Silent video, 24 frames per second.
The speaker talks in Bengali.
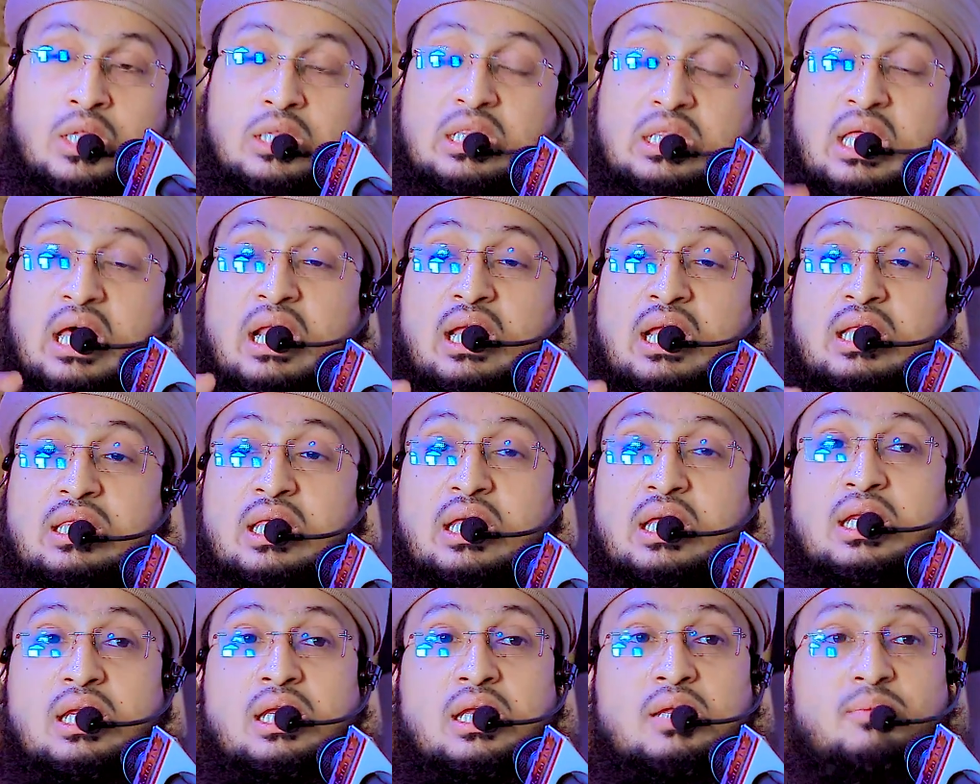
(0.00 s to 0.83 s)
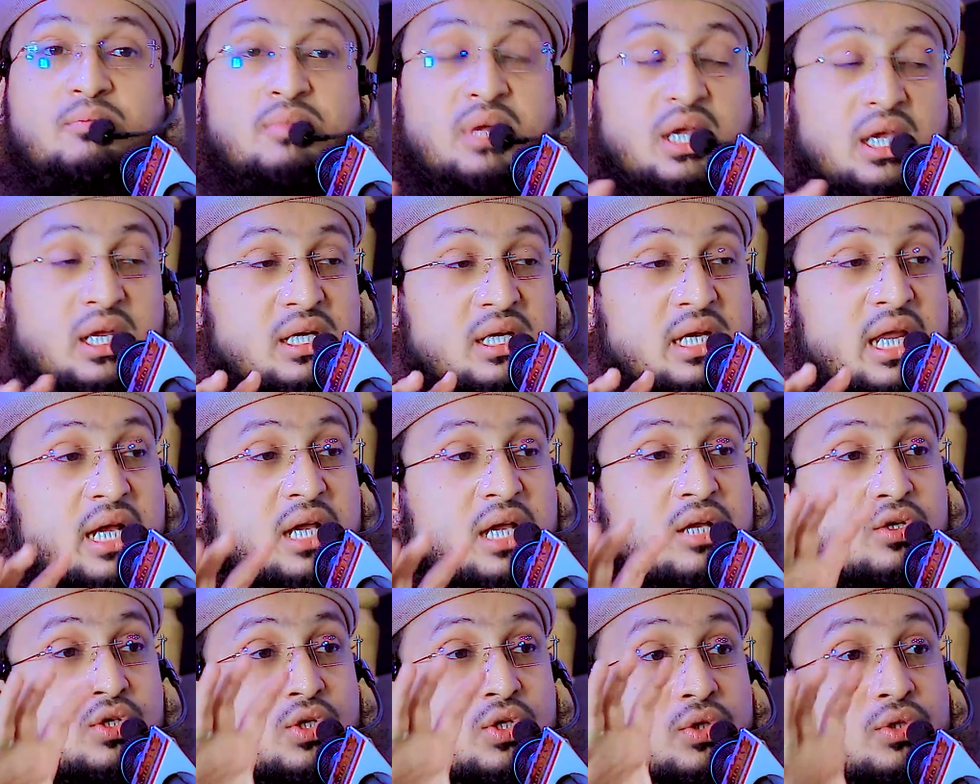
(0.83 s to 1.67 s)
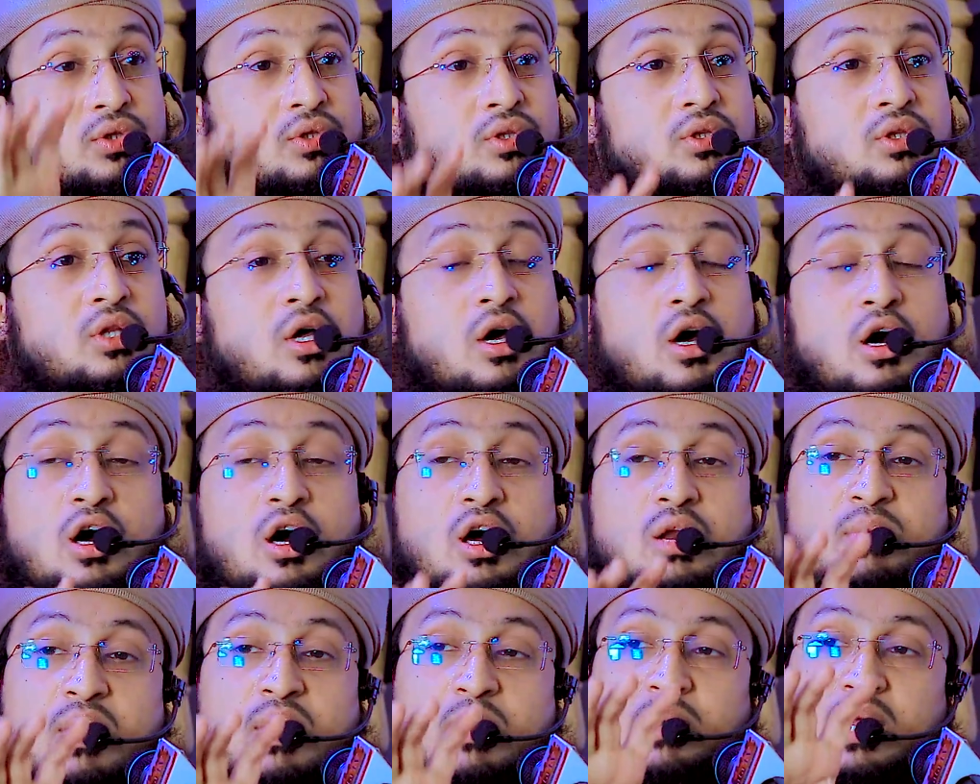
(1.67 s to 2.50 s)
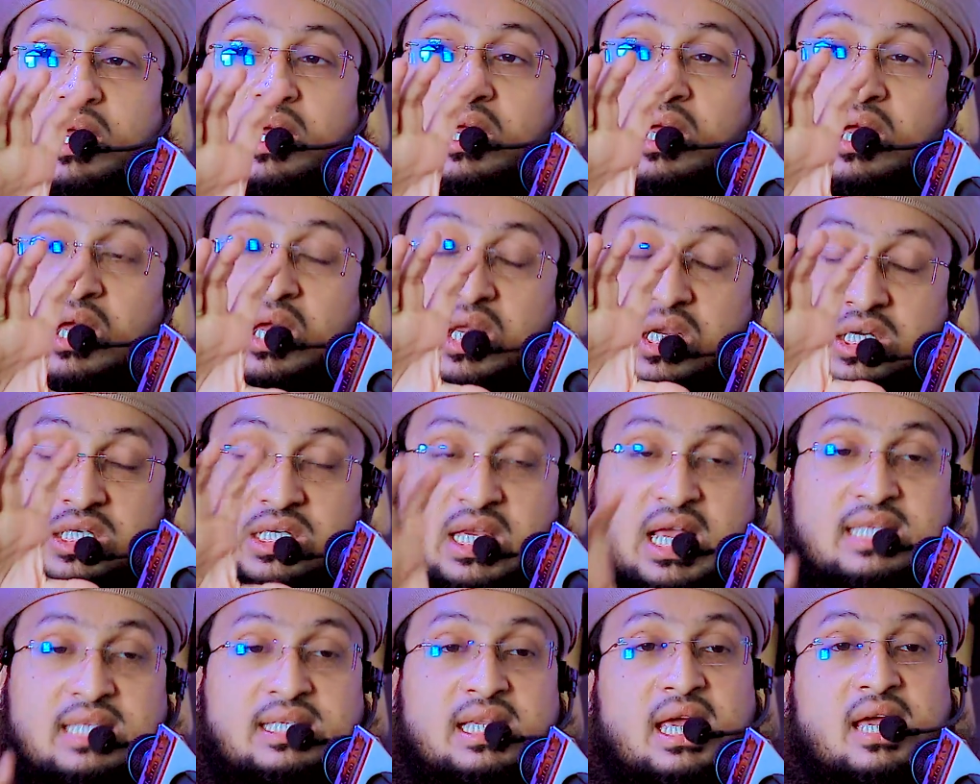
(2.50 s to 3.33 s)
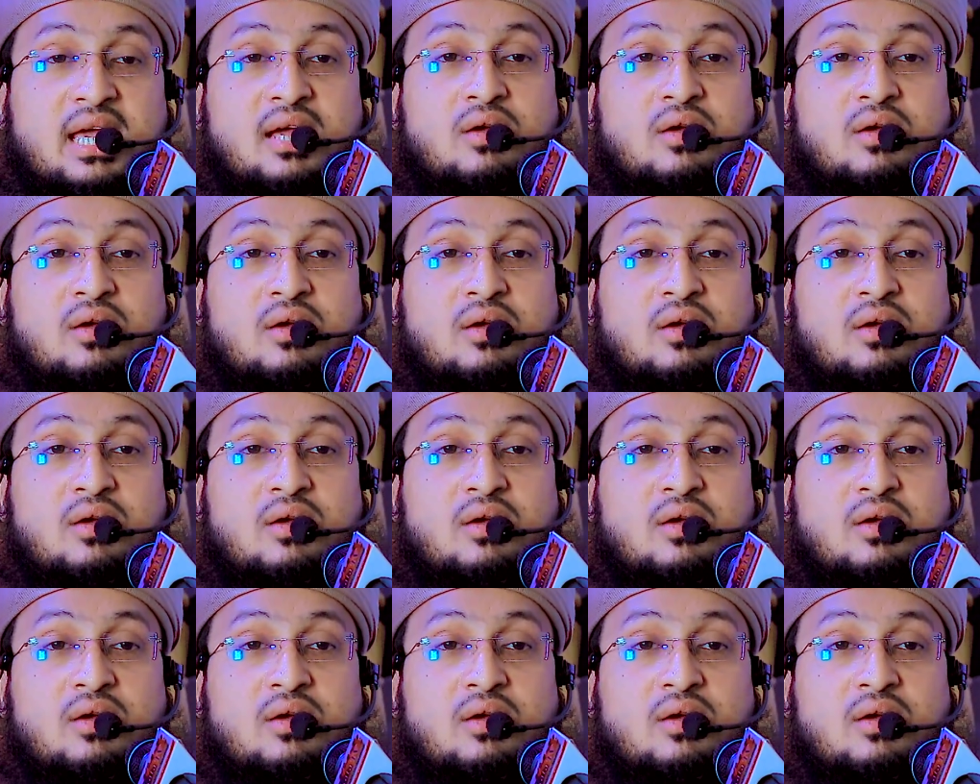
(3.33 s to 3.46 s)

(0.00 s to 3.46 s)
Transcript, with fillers: তাড়াতাড়ি মেয়েটাকে সুন্দর ভাবে সাজায়